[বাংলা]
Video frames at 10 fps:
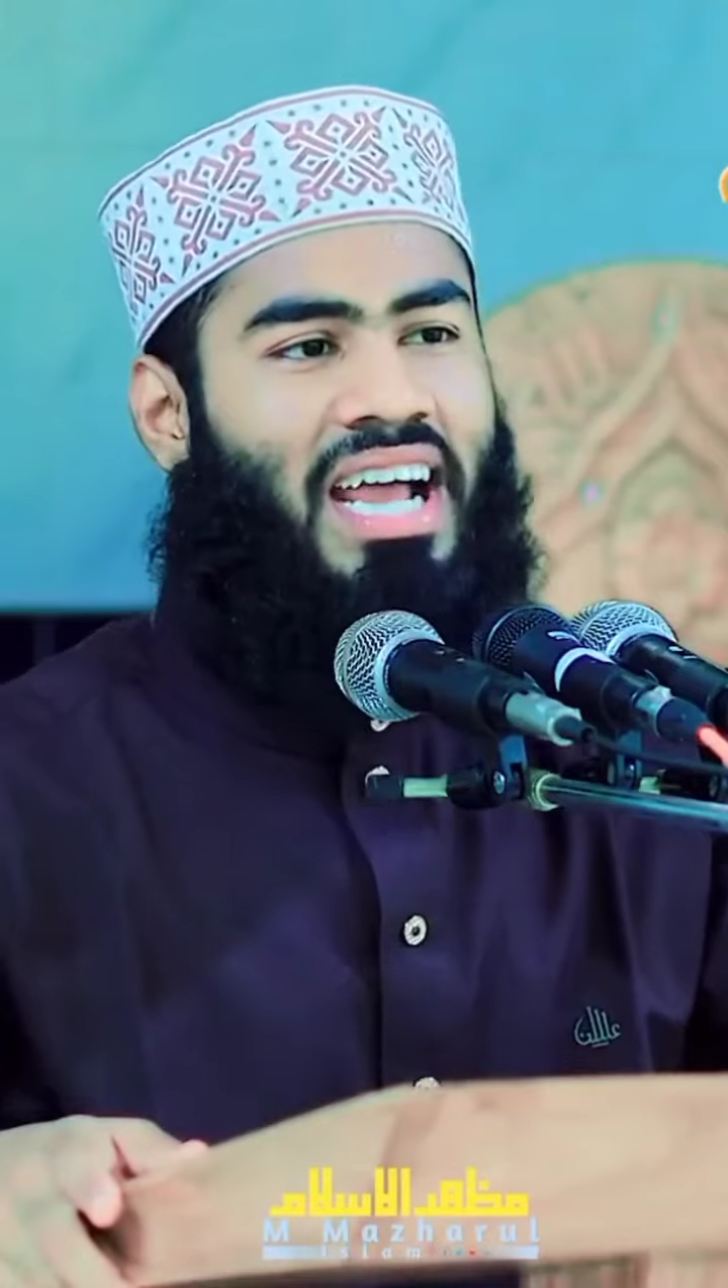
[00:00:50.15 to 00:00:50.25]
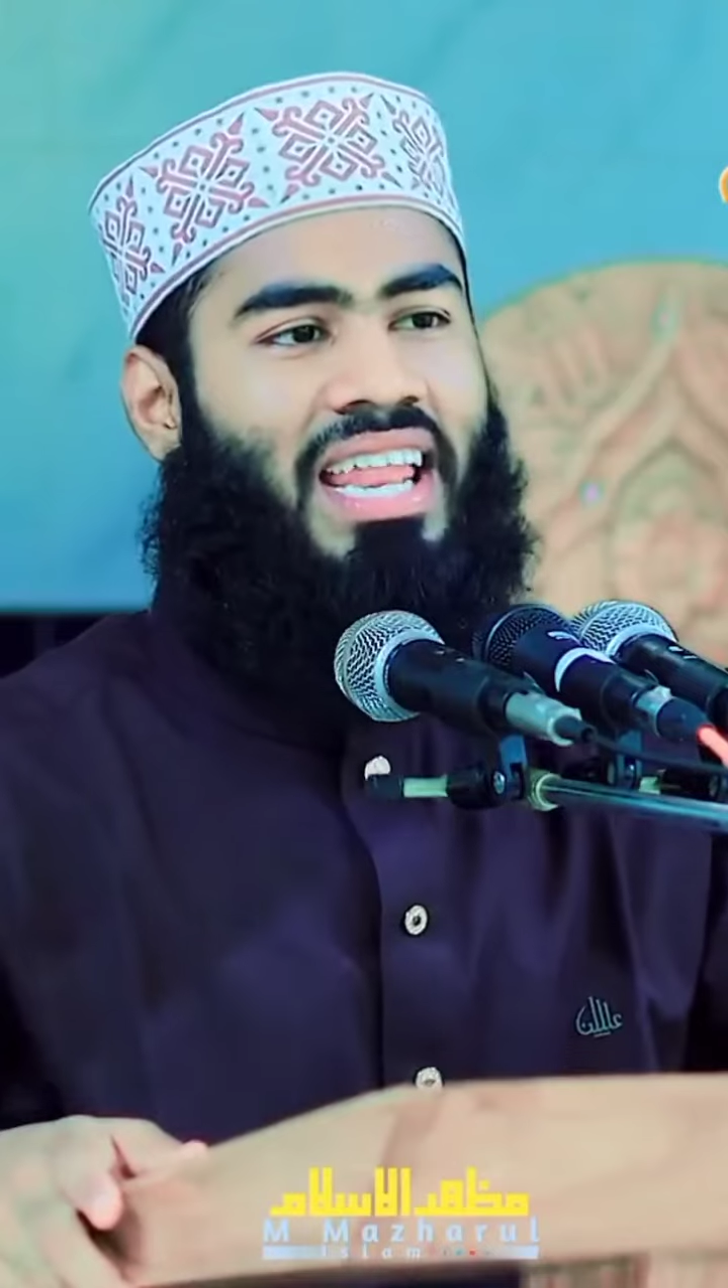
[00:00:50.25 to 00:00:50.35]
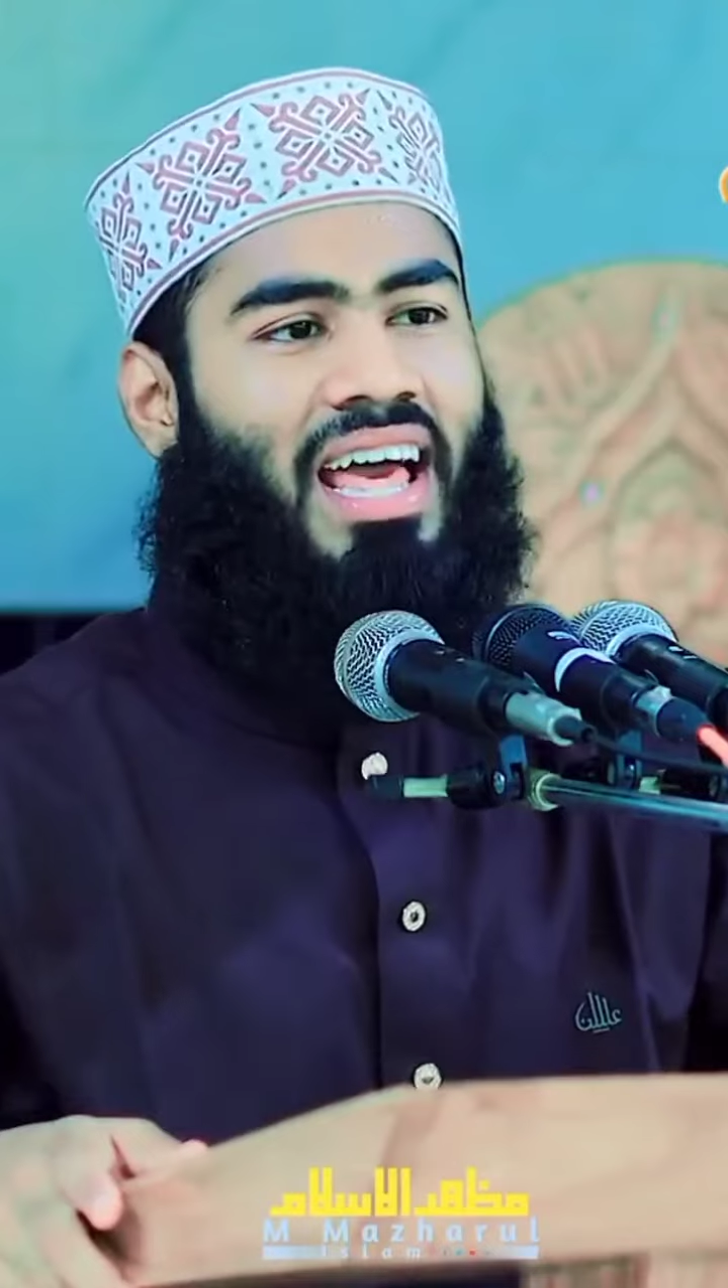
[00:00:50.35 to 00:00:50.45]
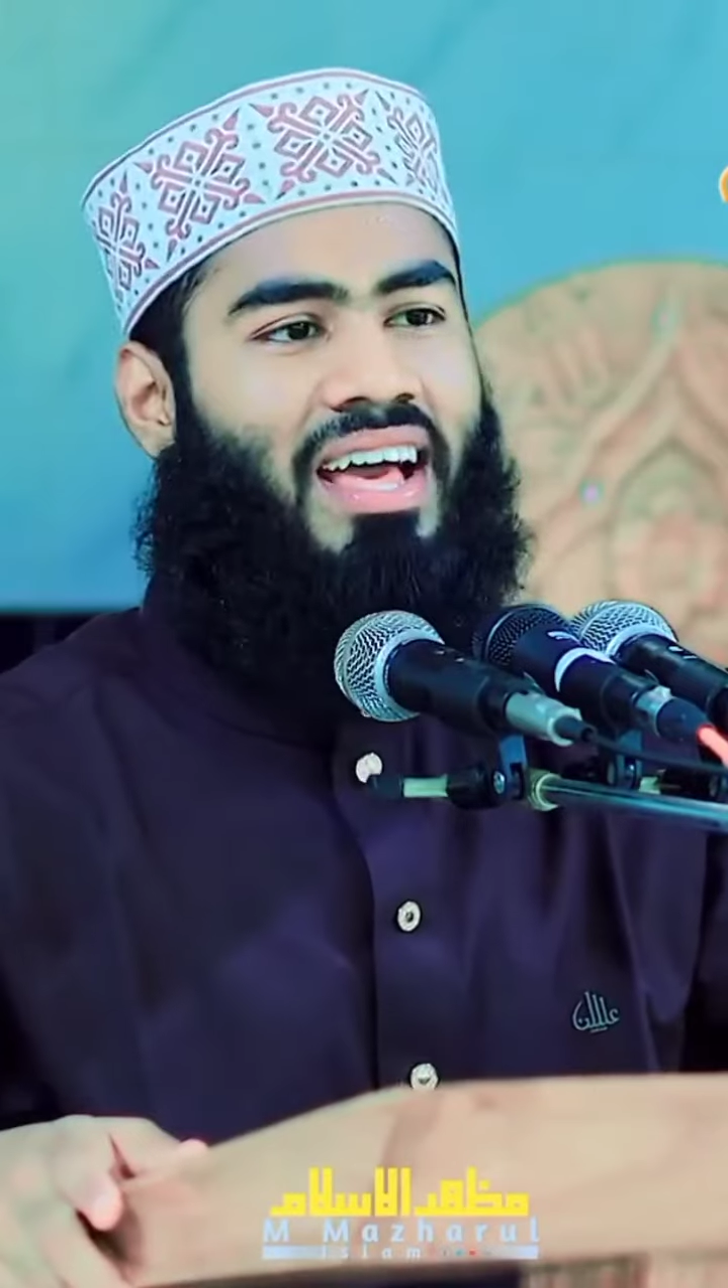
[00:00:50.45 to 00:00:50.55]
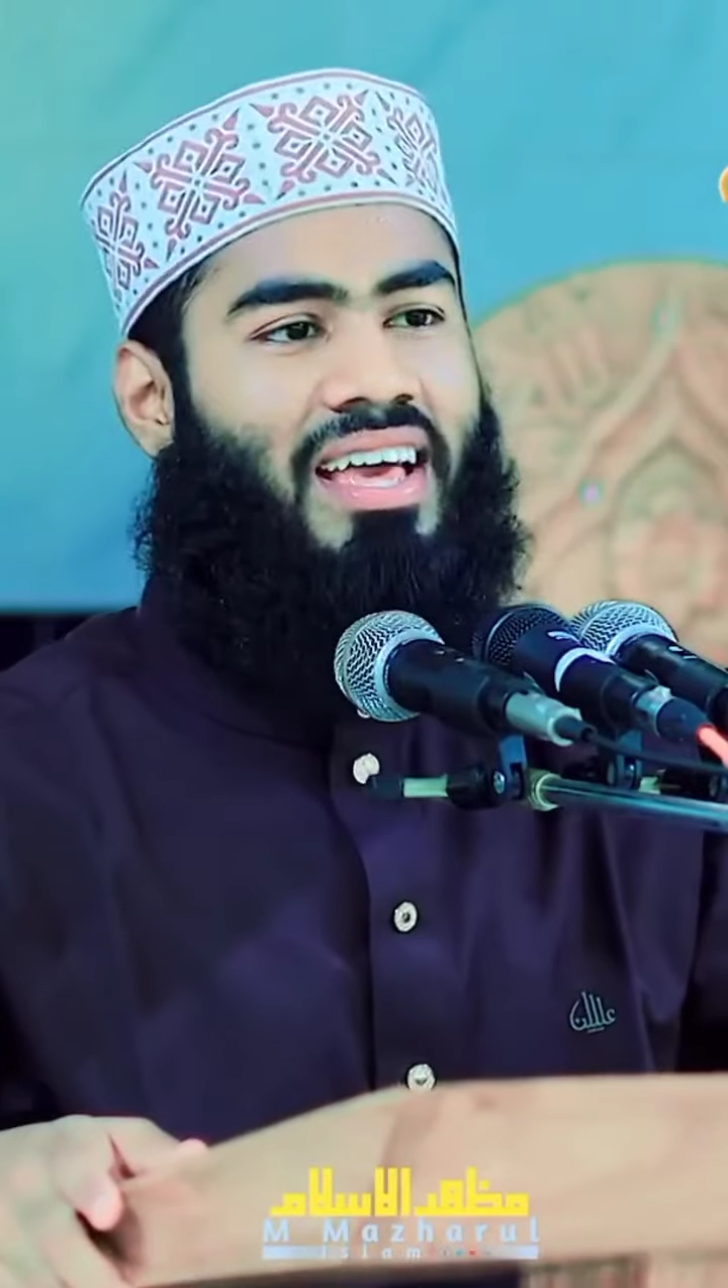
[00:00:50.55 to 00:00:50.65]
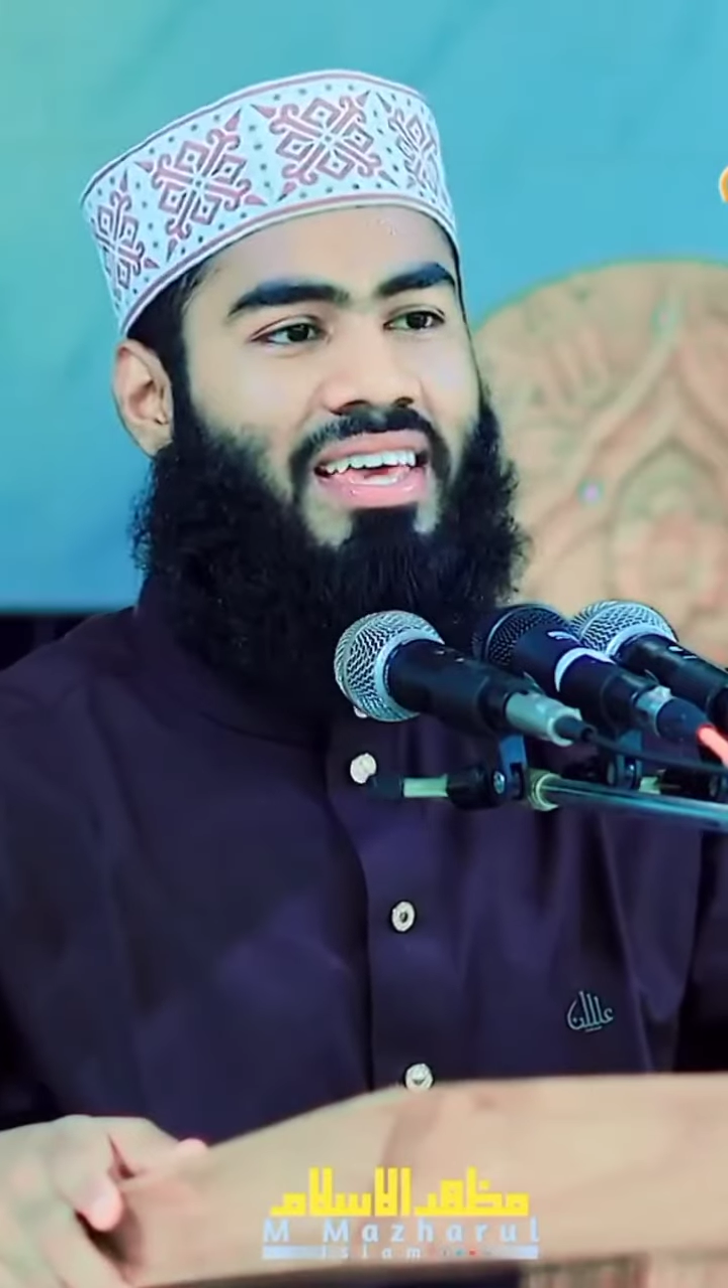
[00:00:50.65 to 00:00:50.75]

যায় না